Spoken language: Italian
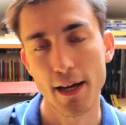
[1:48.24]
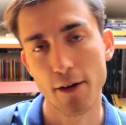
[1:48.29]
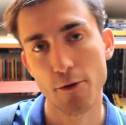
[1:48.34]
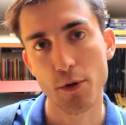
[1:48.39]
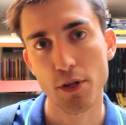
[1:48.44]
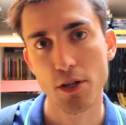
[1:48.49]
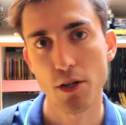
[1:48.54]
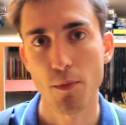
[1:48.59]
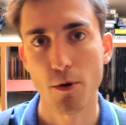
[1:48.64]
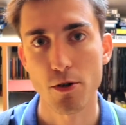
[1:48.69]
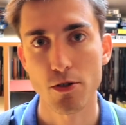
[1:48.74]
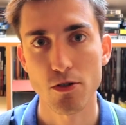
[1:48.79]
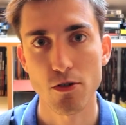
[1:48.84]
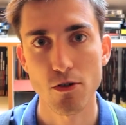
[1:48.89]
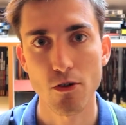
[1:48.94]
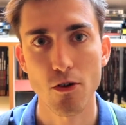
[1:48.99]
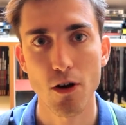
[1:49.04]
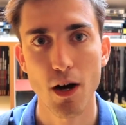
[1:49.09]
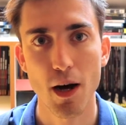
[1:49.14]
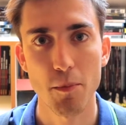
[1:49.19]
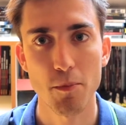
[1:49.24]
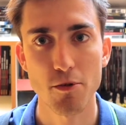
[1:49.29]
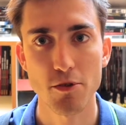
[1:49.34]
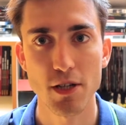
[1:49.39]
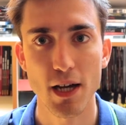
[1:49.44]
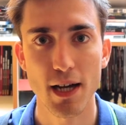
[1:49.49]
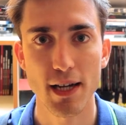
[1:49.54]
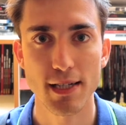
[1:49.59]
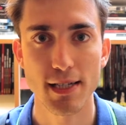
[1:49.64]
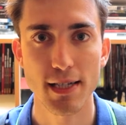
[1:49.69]
e quindi possono
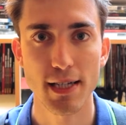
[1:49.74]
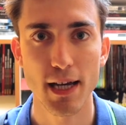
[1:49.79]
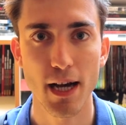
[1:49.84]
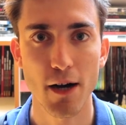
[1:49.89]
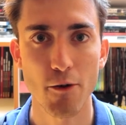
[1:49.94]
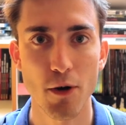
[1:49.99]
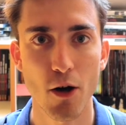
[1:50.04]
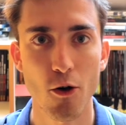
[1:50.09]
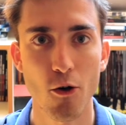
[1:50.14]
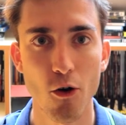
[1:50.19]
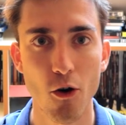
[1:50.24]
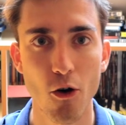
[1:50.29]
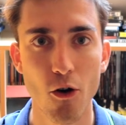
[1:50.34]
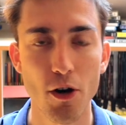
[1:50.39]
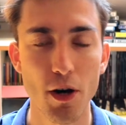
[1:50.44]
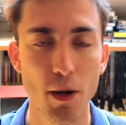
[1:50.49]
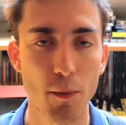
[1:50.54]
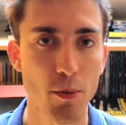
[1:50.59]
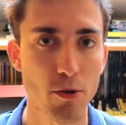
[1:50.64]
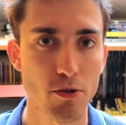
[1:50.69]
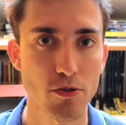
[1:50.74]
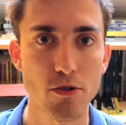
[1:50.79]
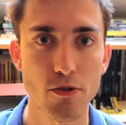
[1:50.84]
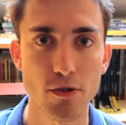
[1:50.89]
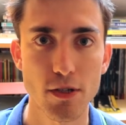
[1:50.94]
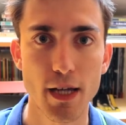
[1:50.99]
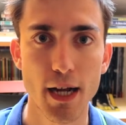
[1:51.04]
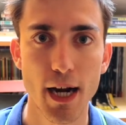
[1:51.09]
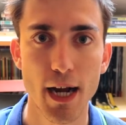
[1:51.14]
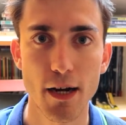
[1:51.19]
appoggiarsi a una colonna, possono
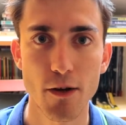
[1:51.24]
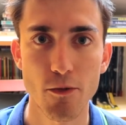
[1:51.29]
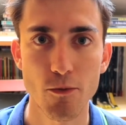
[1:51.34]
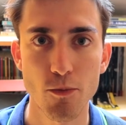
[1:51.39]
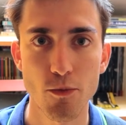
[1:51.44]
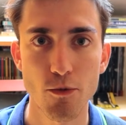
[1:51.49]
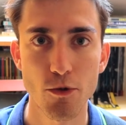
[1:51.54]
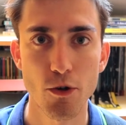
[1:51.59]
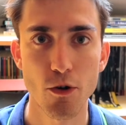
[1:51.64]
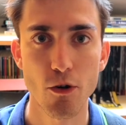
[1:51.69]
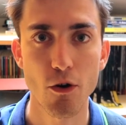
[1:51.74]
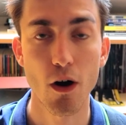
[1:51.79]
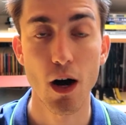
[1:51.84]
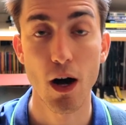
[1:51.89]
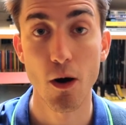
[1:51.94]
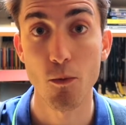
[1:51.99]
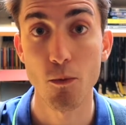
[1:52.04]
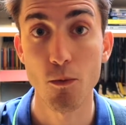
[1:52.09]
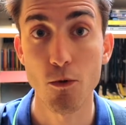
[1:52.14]
tirare un pugno a un